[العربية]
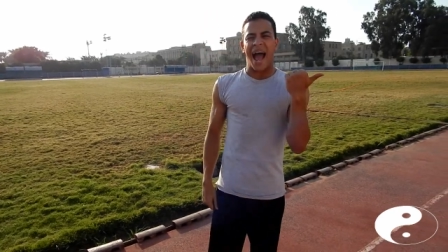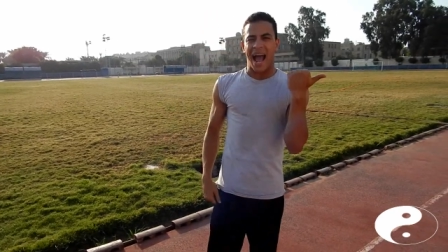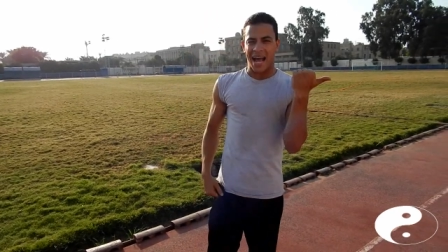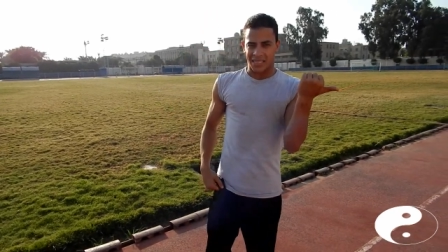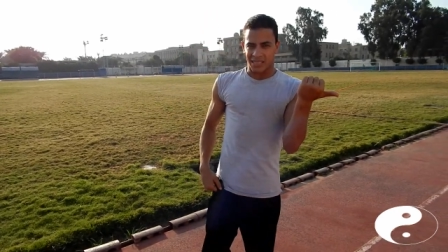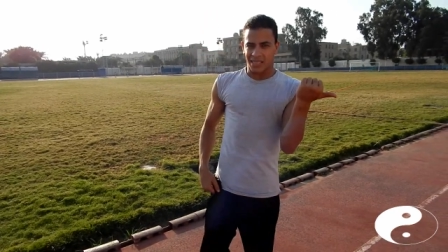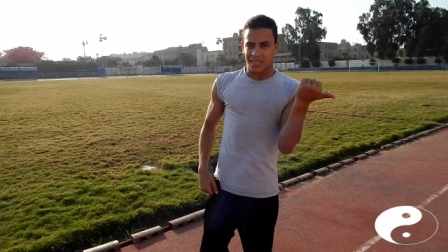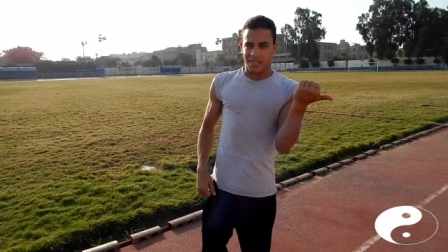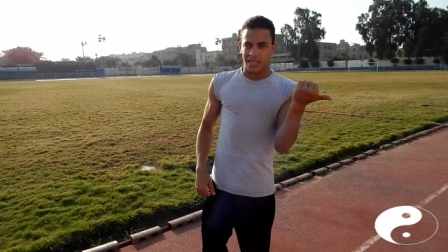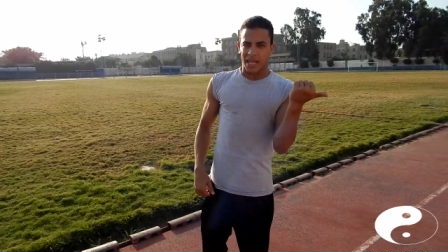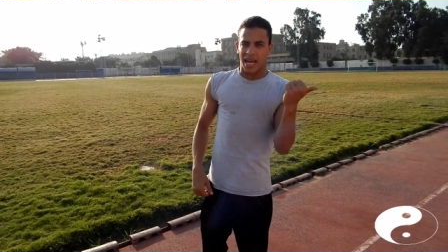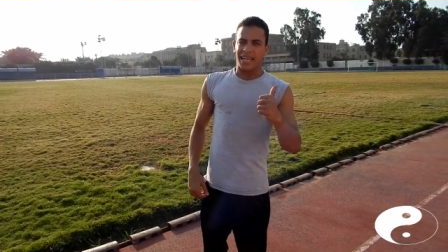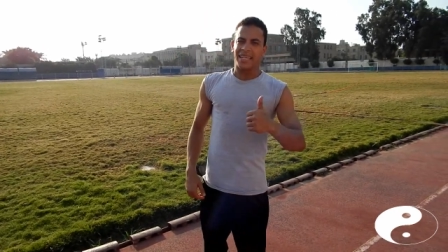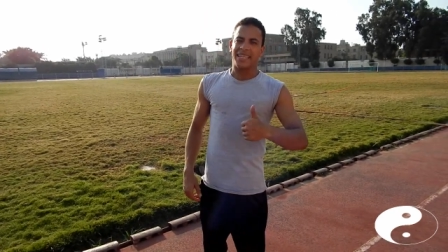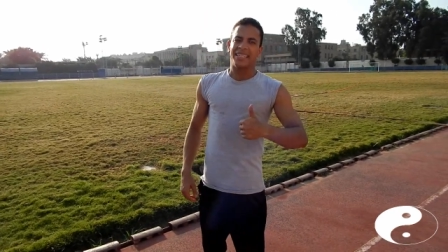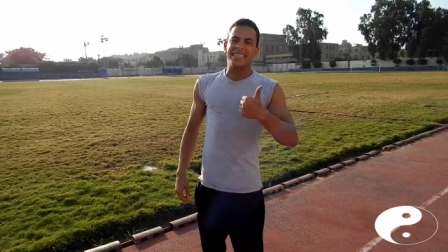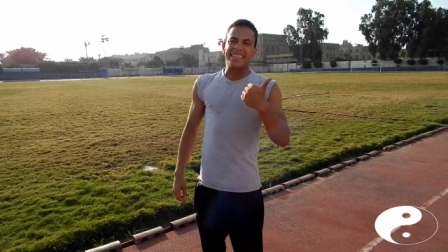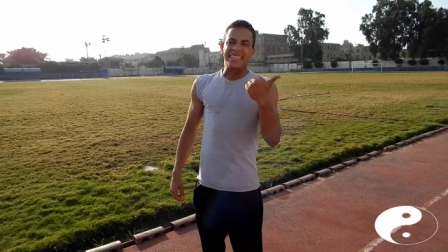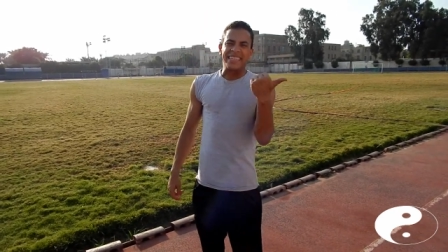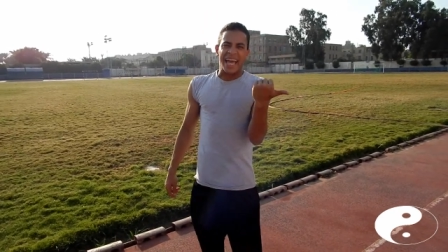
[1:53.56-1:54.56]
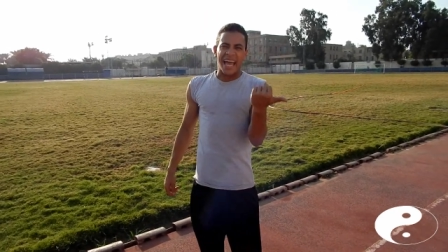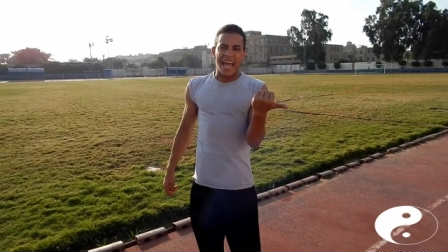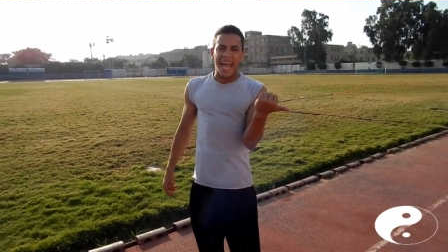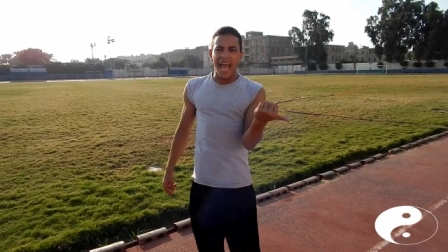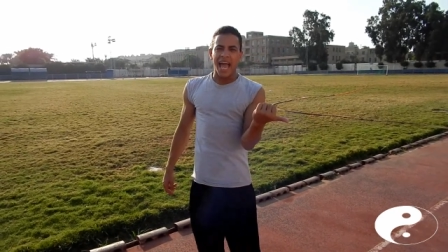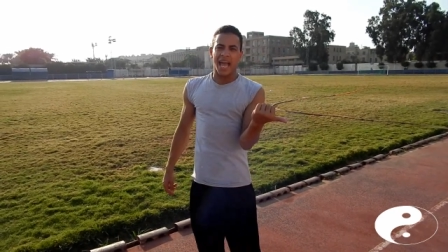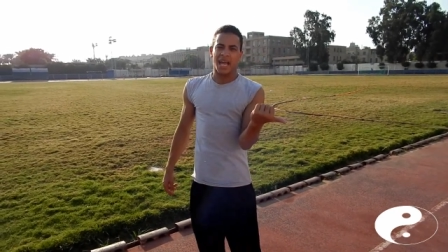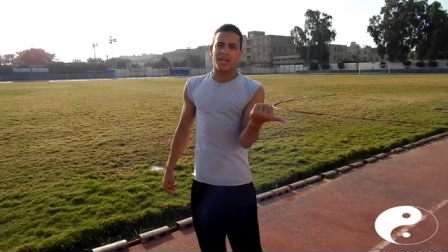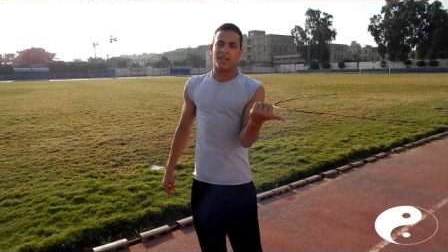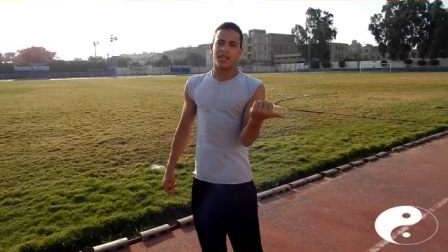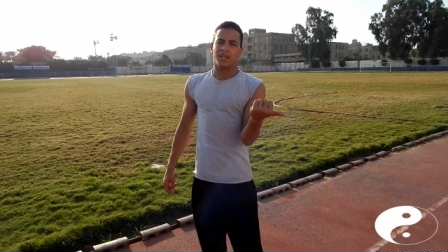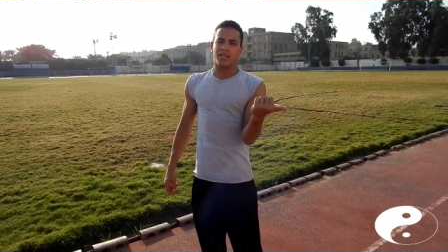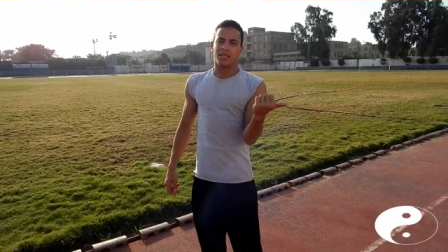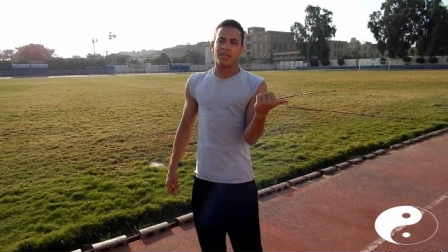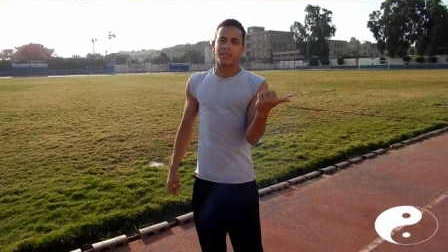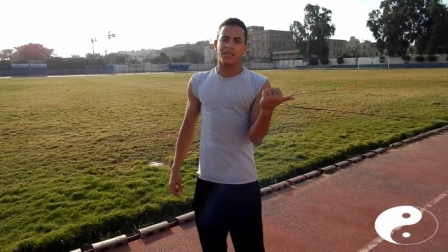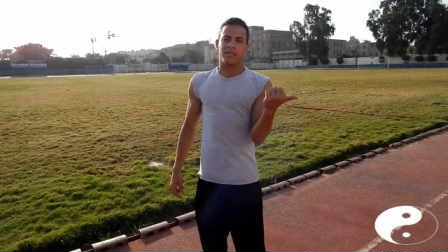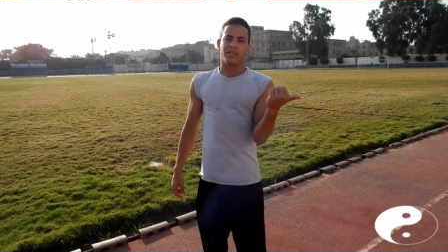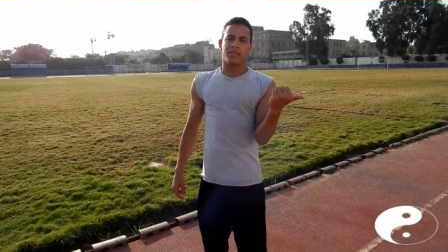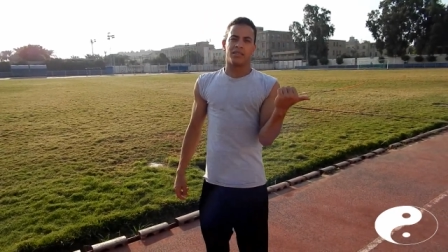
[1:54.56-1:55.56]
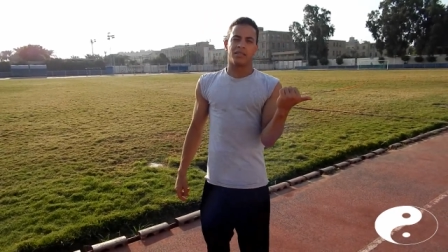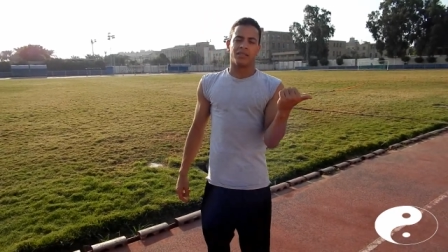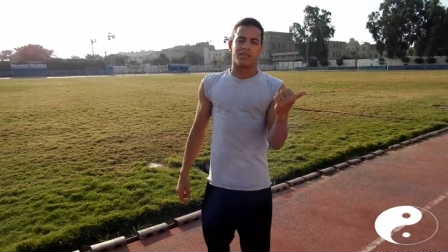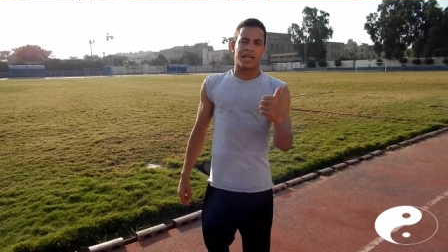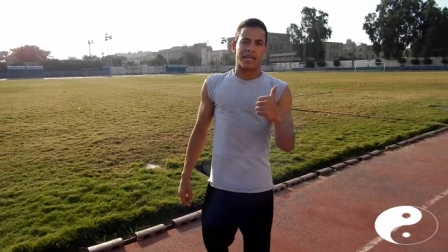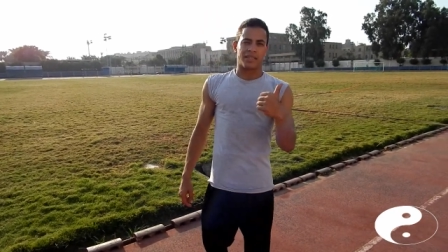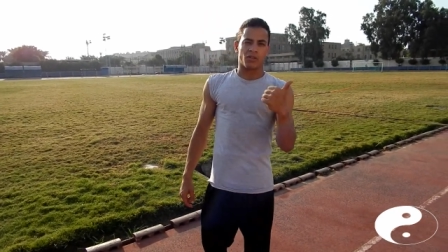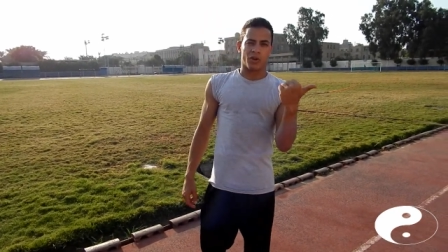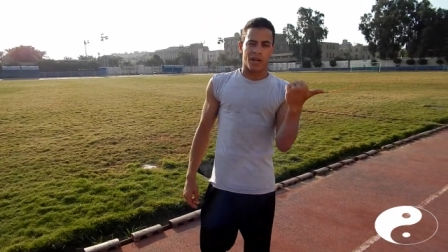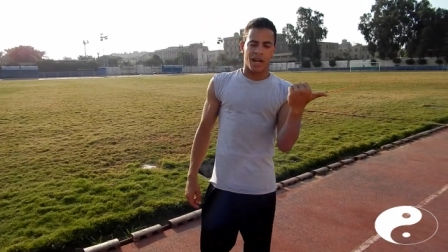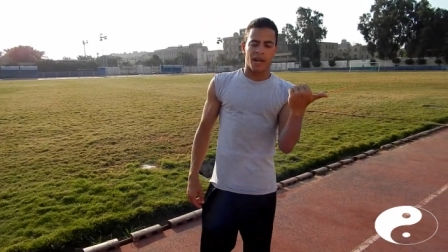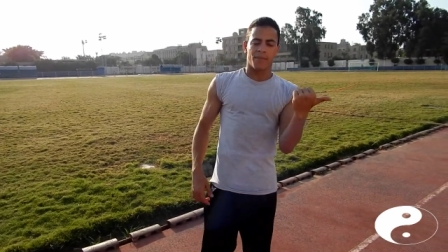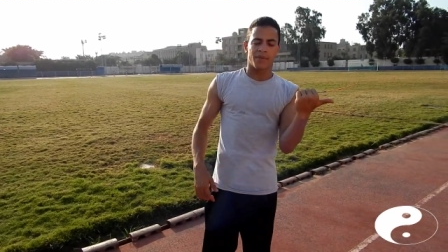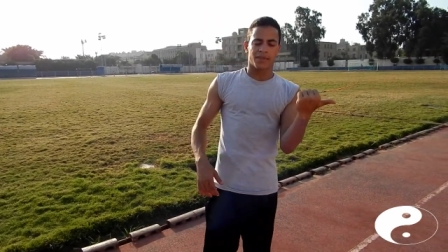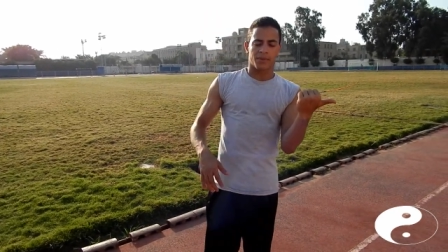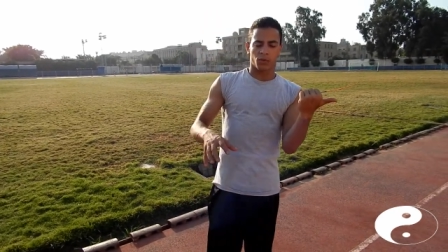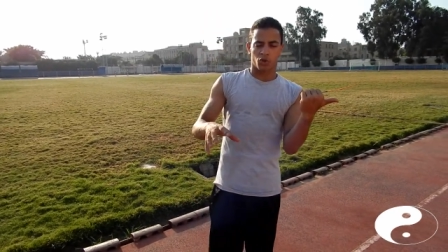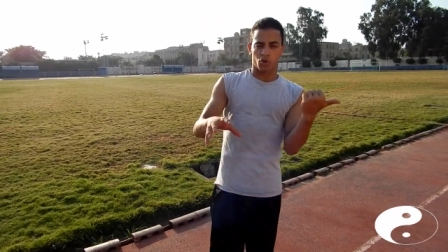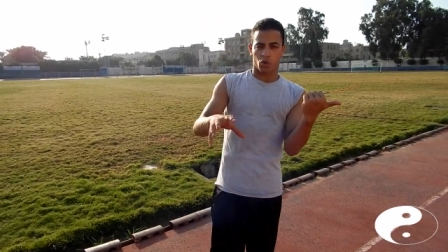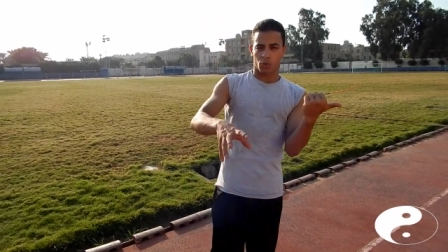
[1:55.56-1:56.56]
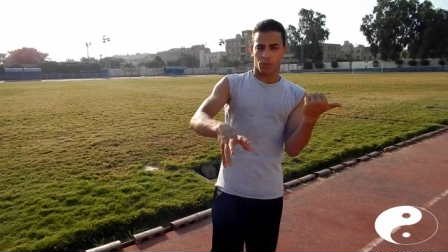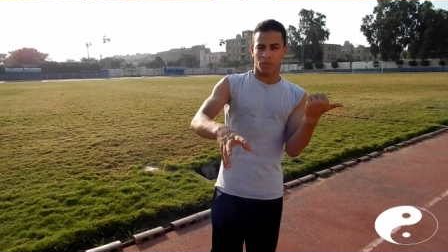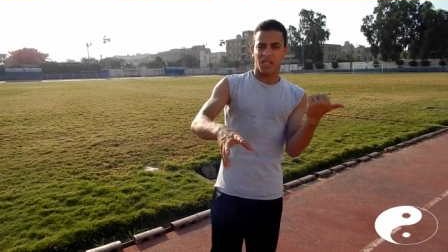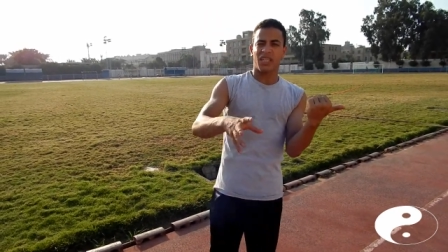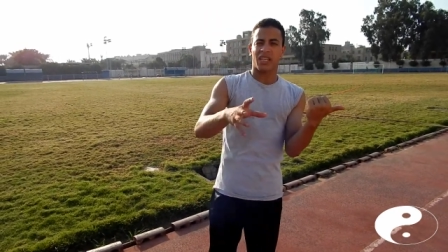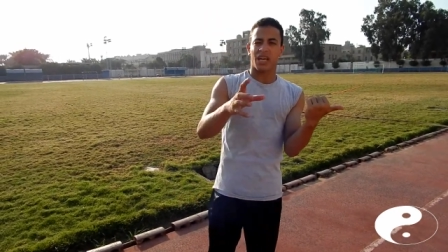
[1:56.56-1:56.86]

بعد الانتهاء يعني هو الالم اللي انت تشعر